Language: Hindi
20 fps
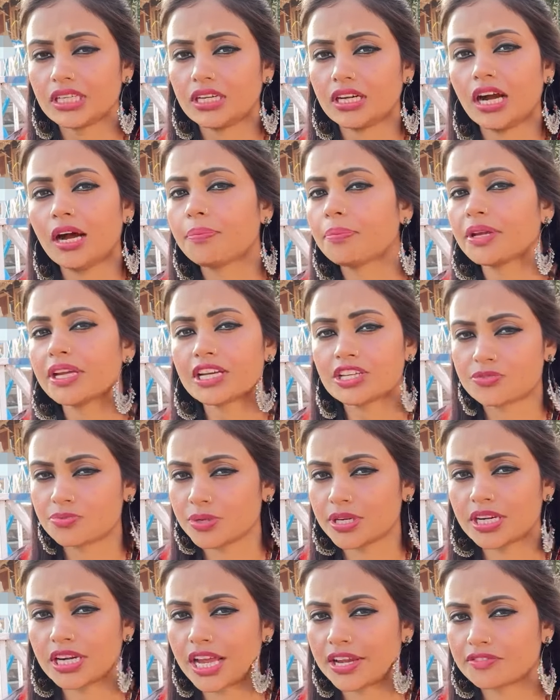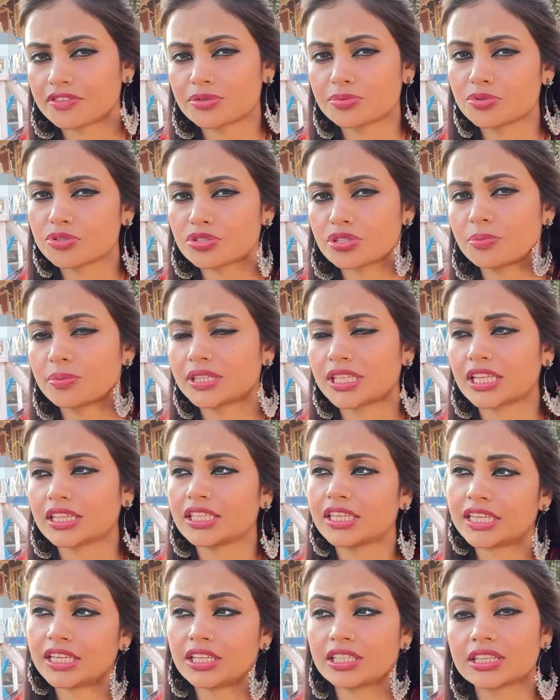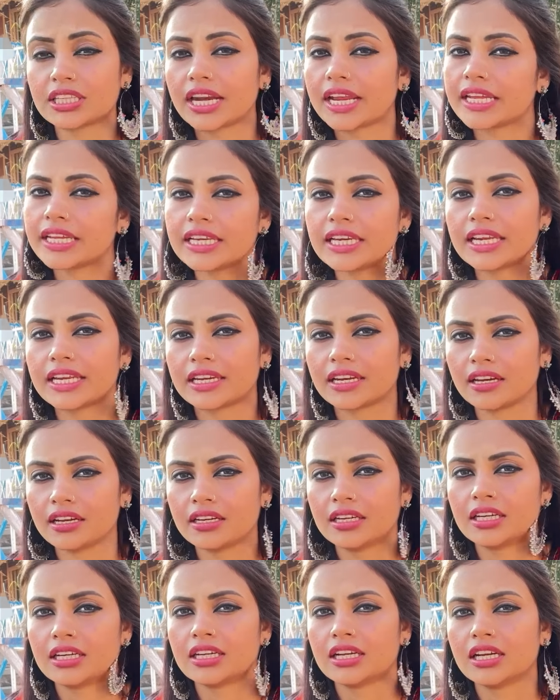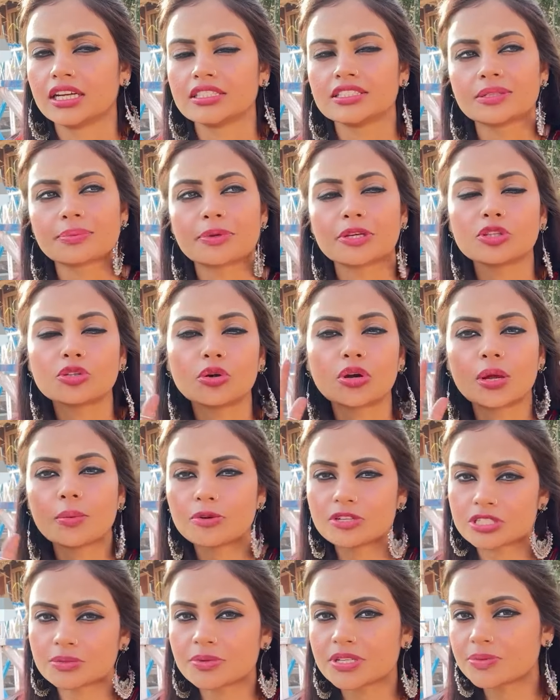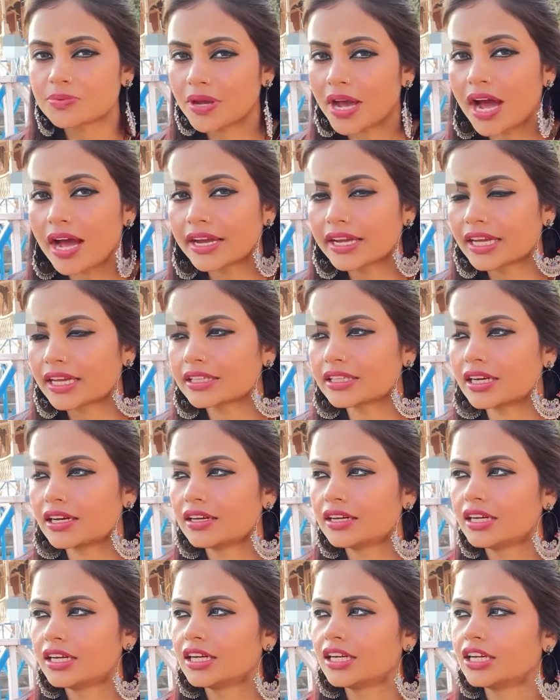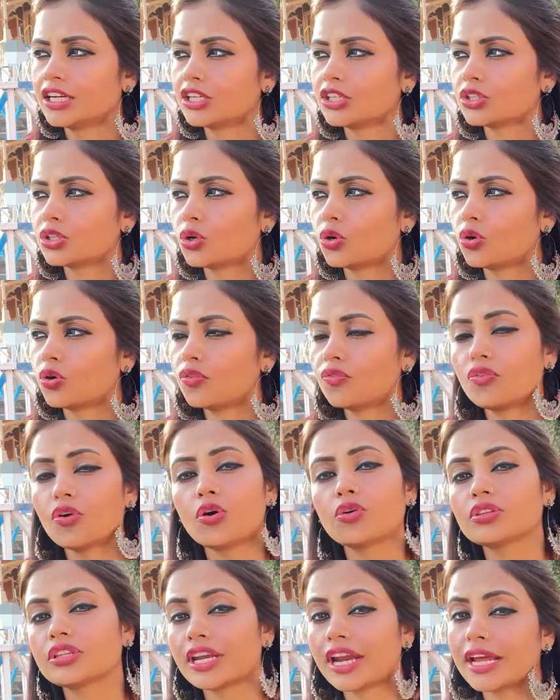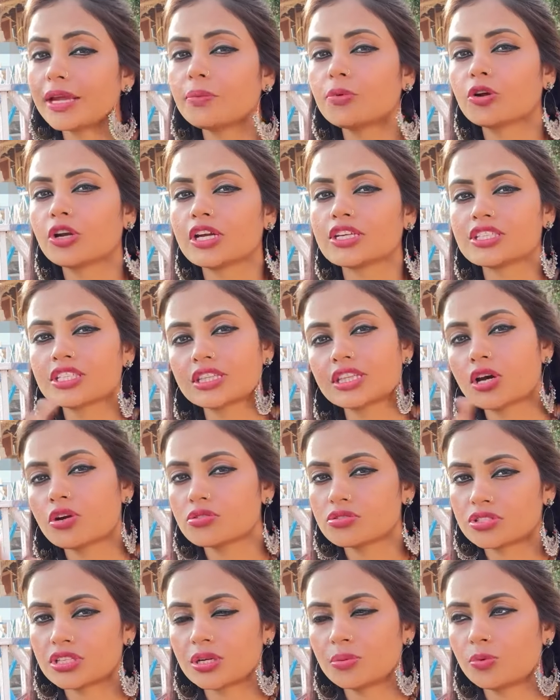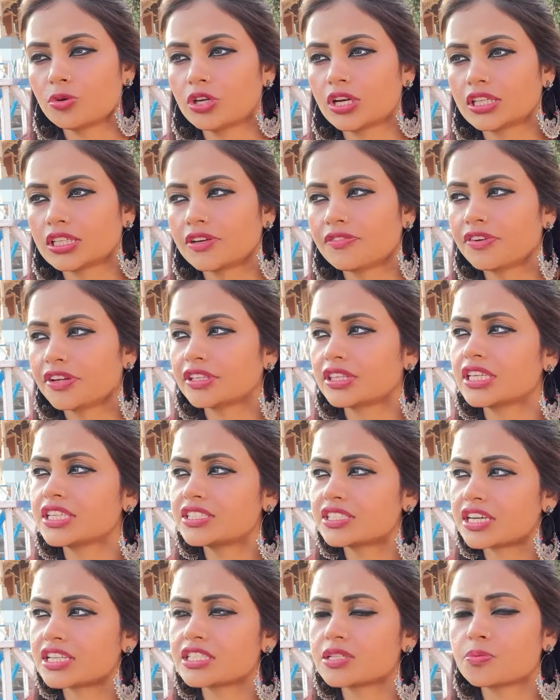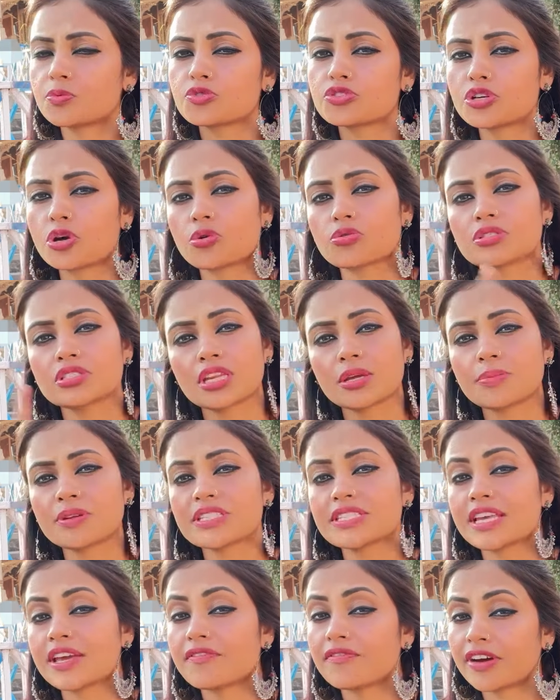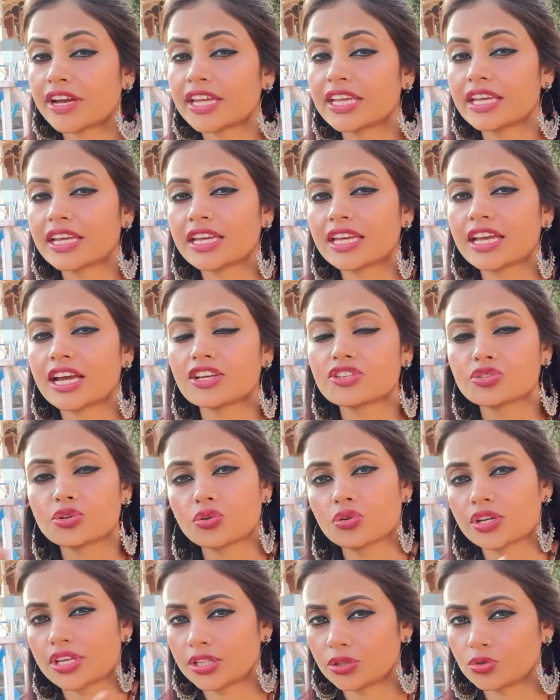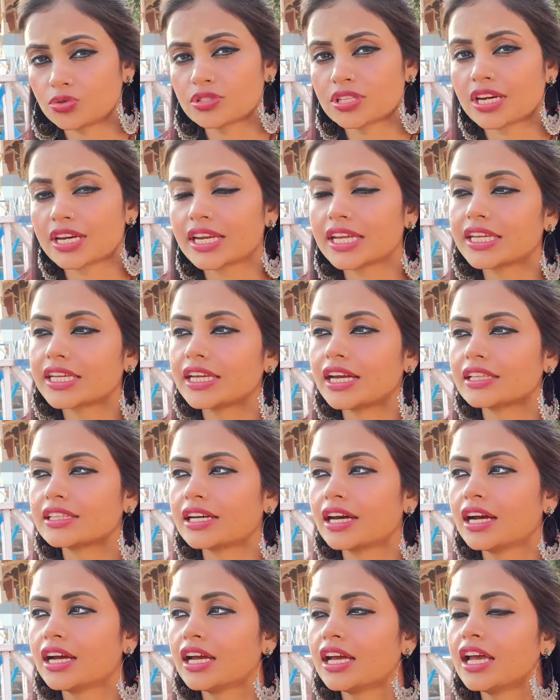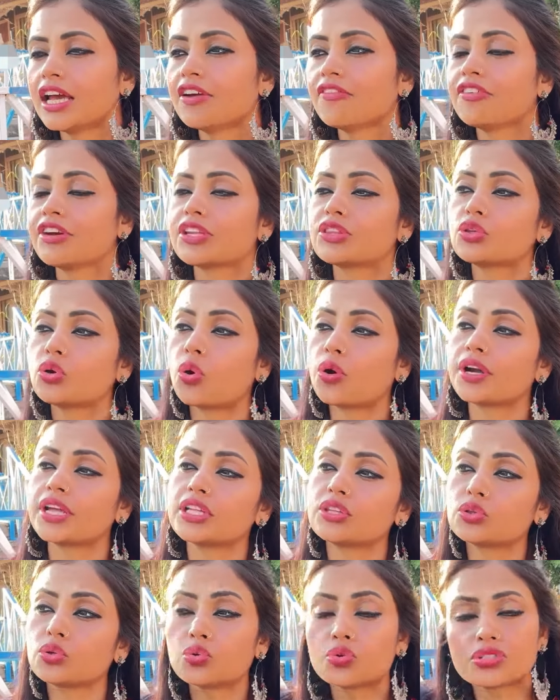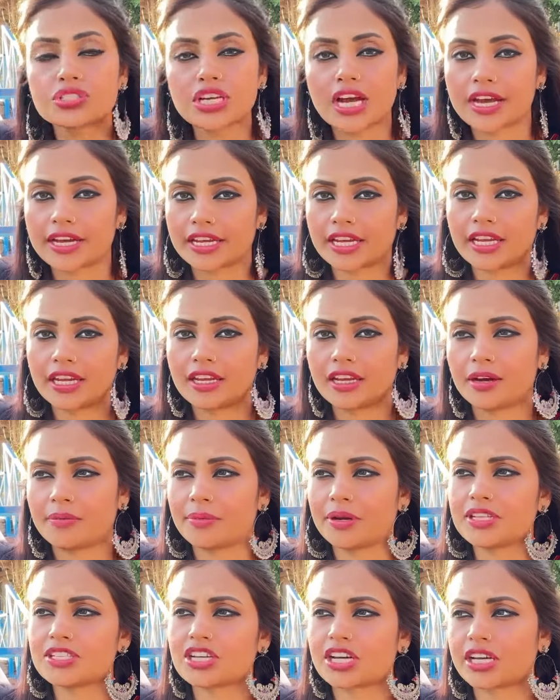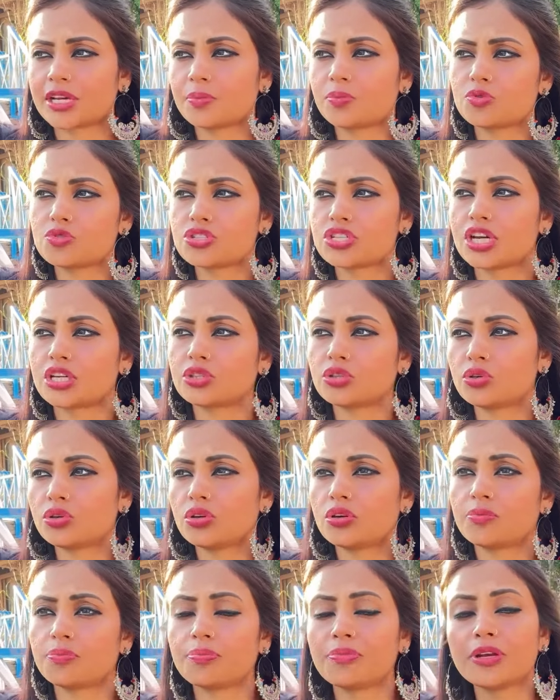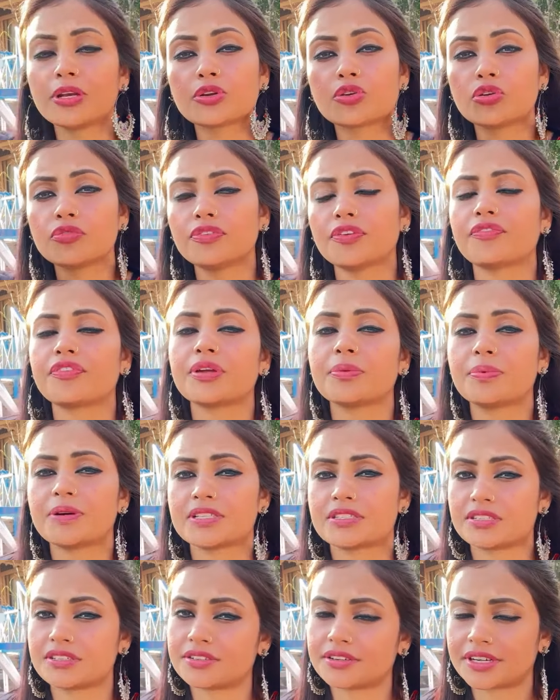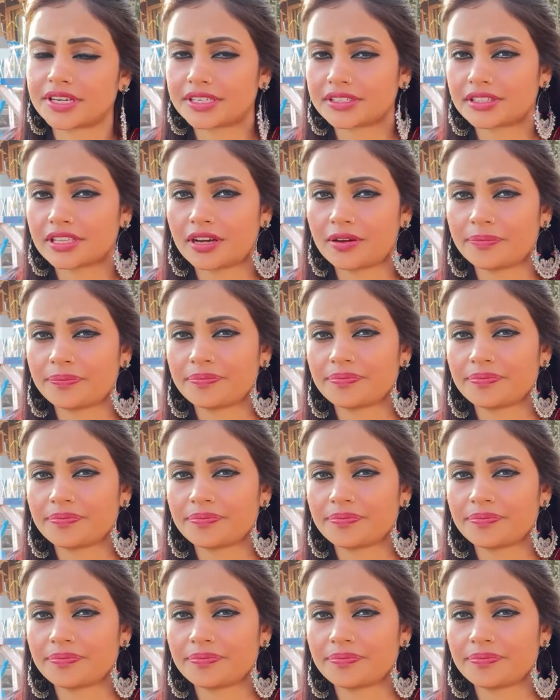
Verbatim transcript: अपनी कश्मीरी लैंग्वेज में उसने बता दिया कि इतना ही लेना जबकि थोड़ा बहुत समझ में आ गया था तो वो उतना ही बोला जितना उसने बोला था फिर तीसरे से पूछा उसने भी सेम वही किया जो कि दूसरे ने किया था फिर थोड़ी दूर जाके हमने जाके पूछा तो बिल्कुल फिफ्टी परसेंट रेट था